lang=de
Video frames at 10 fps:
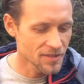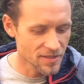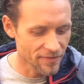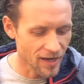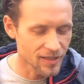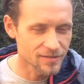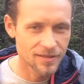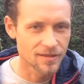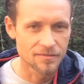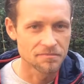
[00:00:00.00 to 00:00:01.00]
diese Wahlen,
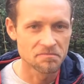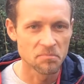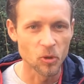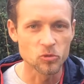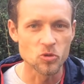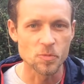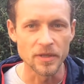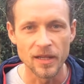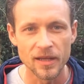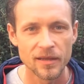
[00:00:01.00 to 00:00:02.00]
Brot und
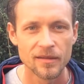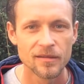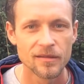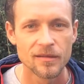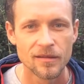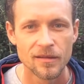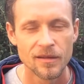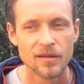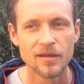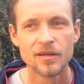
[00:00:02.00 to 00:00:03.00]
Spiele,
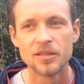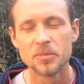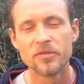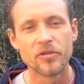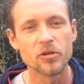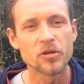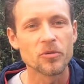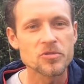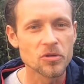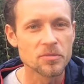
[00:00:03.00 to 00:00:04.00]
die
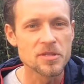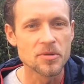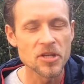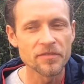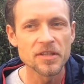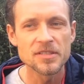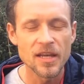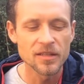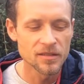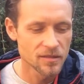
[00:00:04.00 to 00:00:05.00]
Bevölkerung soll ein bisschen beschäftigt
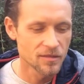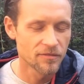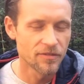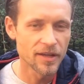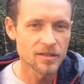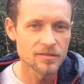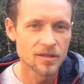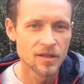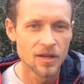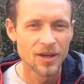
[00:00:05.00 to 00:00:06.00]
sein, wählen.
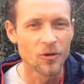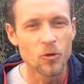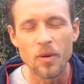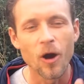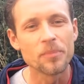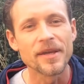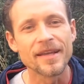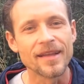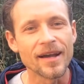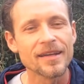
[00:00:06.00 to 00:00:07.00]
Überhaupt der
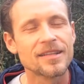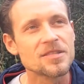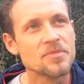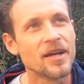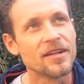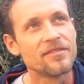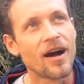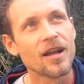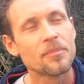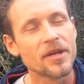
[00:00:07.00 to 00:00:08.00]
Gedanke, dass wir eine
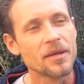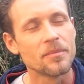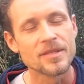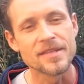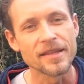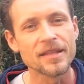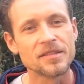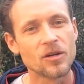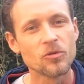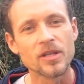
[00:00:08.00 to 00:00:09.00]
Wahl abgeben, einen Zettel
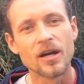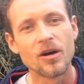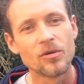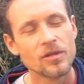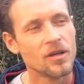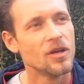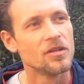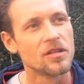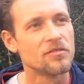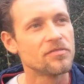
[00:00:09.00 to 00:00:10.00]
in der Urne hauen,
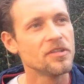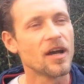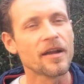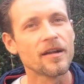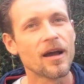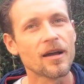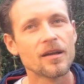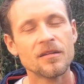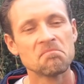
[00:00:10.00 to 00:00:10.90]
dann vier Jahre lang